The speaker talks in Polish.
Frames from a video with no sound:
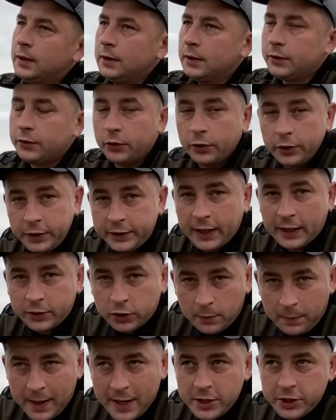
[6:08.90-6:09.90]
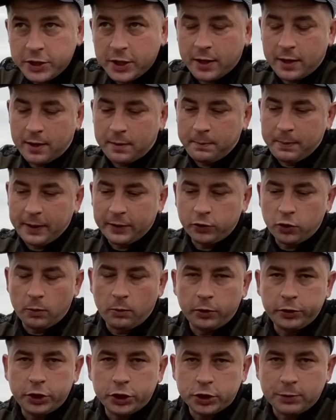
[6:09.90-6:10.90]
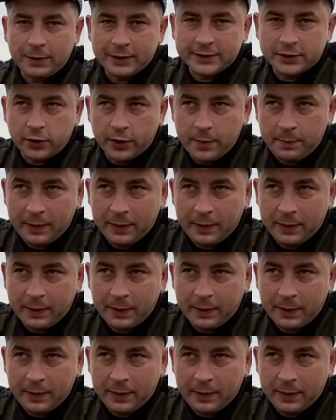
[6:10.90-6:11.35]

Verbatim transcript: No i tak to będzie. Będą oni trzymać stronę